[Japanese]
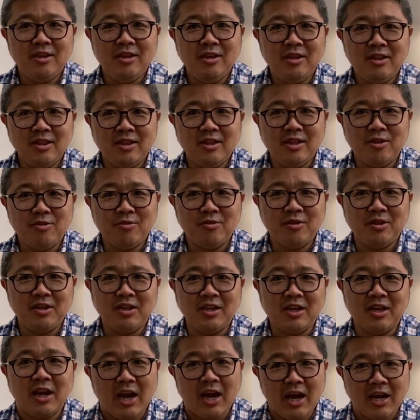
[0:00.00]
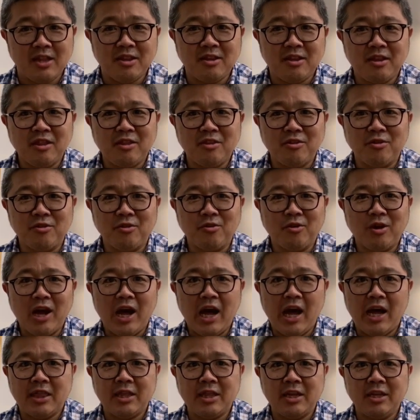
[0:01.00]
行った時に開設するの
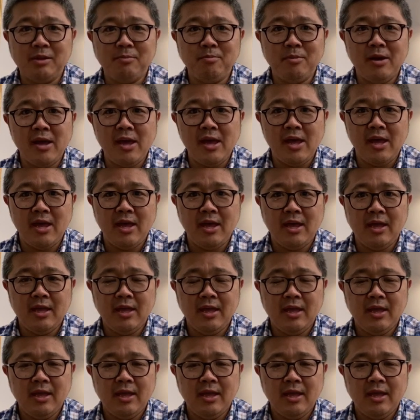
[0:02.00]
が当たり前